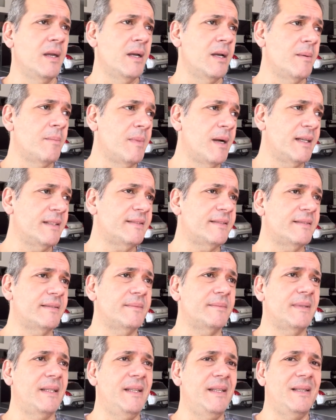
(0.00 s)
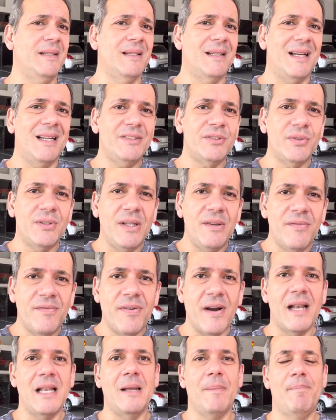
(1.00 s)
mas que acho que
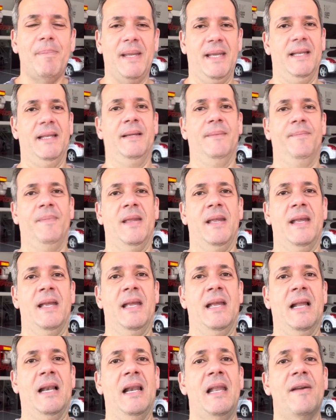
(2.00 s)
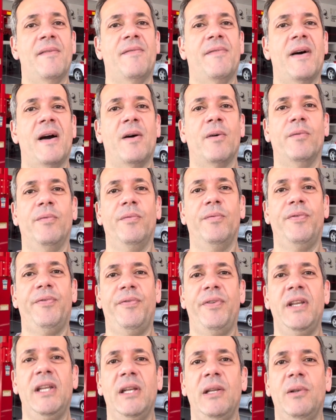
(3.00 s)
vale a pena levar um
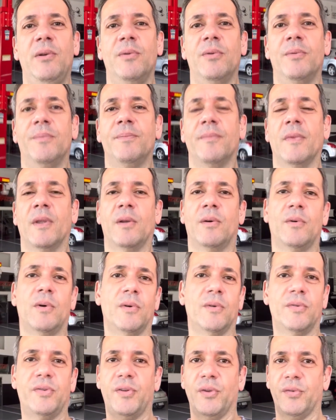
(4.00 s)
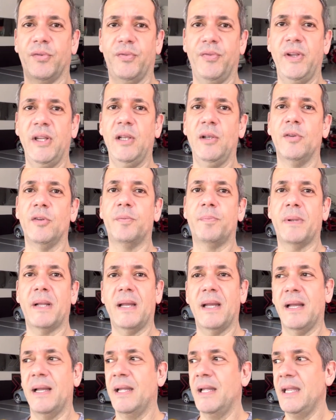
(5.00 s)
filho ou seus filhos
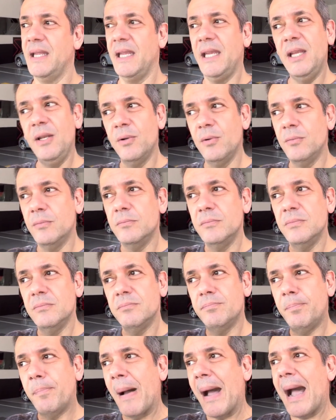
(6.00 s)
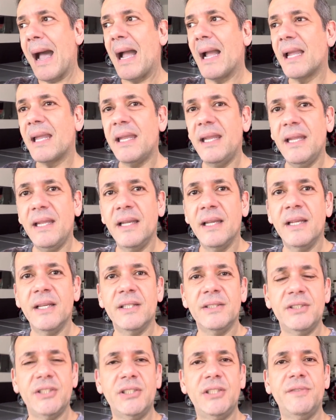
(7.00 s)
para ir num parque
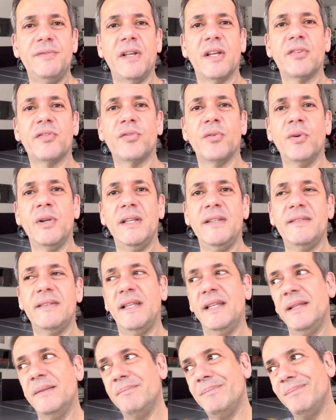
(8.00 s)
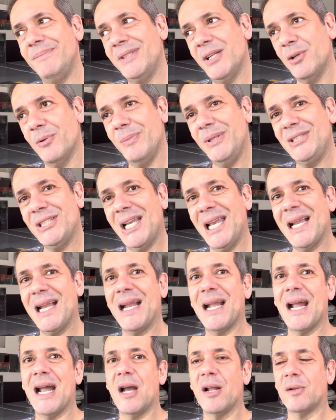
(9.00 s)
de diversões que geralmente ele é
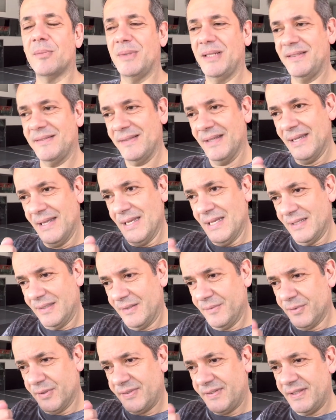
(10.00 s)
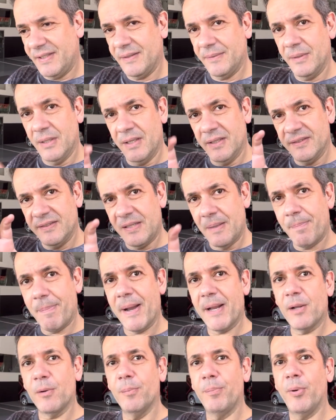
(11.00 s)
caro, mas se você
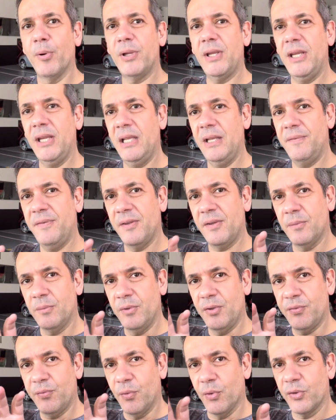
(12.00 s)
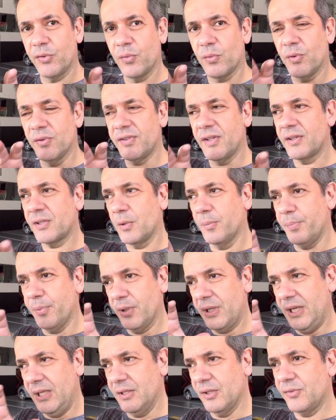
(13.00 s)
separar um pouquinho e fizer um esforço, concentrar um
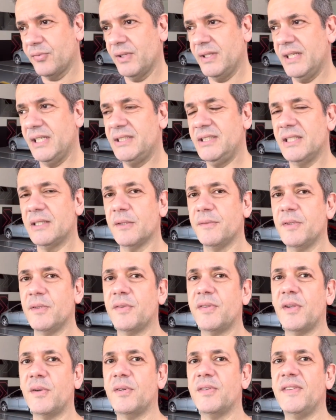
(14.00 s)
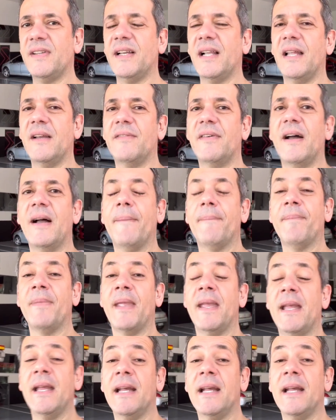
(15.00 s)
pouquinho da sua energia, talvez você consiga levar.